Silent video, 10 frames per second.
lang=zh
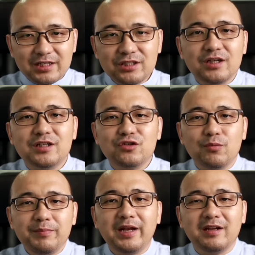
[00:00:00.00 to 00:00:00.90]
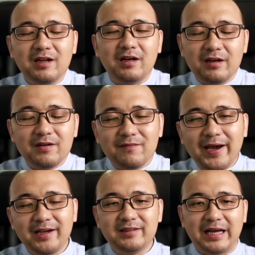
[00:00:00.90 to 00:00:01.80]
是这就面临了另
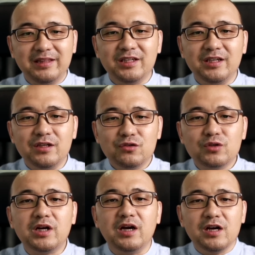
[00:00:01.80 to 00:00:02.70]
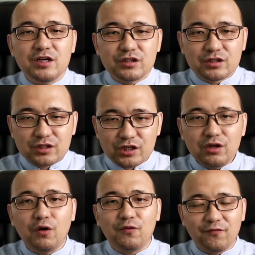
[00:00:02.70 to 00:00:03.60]
外一个难题，就是持
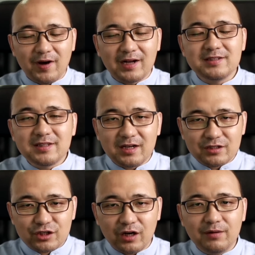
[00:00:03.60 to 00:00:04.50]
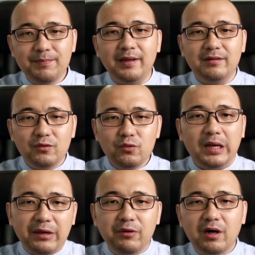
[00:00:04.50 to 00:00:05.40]
有房子的成本越
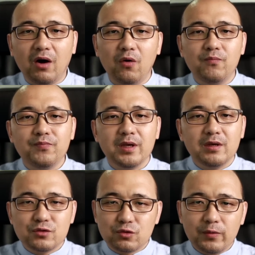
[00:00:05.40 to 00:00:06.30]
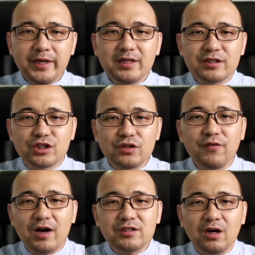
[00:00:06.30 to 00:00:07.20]
来越高。所谓的持
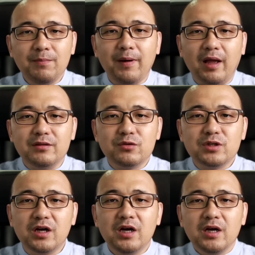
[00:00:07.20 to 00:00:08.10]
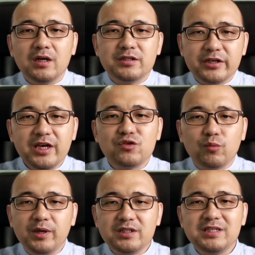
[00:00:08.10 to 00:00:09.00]
成本，就是这业主
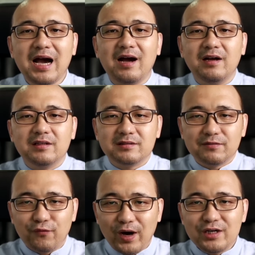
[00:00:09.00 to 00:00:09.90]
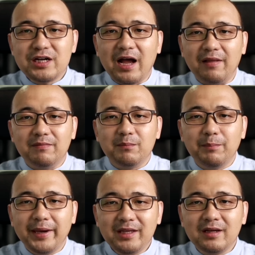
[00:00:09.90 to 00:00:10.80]
名下房产
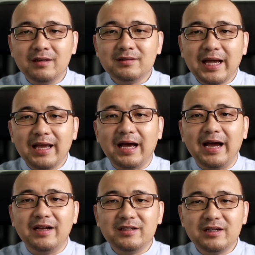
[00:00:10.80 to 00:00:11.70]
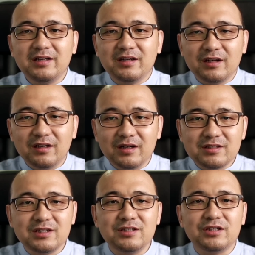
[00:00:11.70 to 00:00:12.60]
没能带来任何
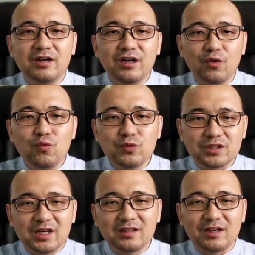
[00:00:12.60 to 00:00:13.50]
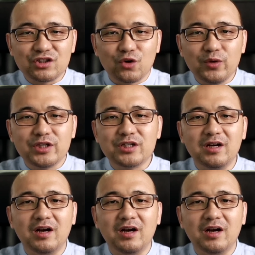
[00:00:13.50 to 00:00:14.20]
精神和物质上的收益时